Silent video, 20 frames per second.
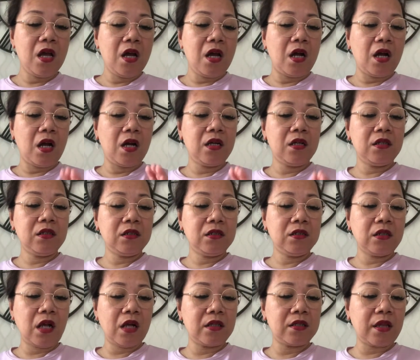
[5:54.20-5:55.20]
ang
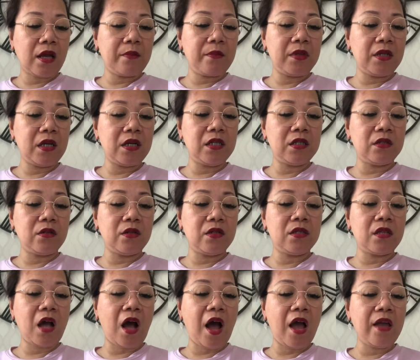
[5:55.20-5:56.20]
ang sabi nila dito is
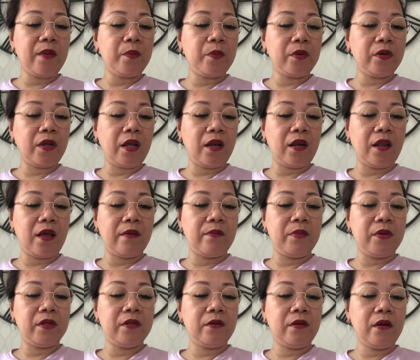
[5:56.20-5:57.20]
iPhone
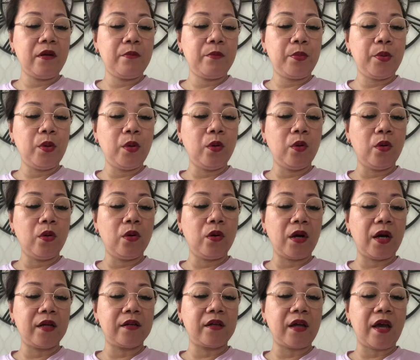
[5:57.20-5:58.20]
11 Pro
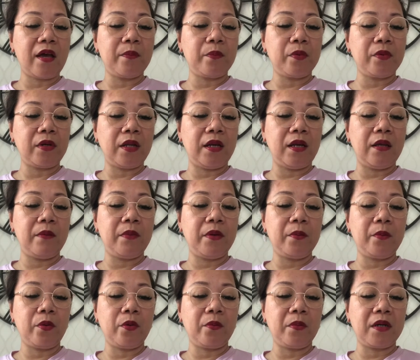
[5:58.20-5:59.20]
and iPhone
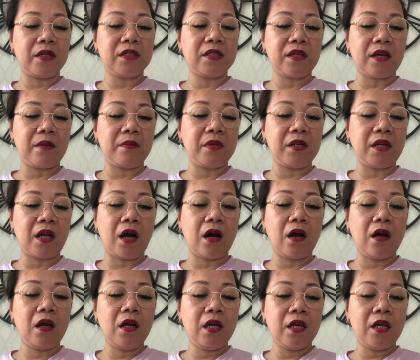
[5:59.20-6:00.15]
11 Pro Max coming up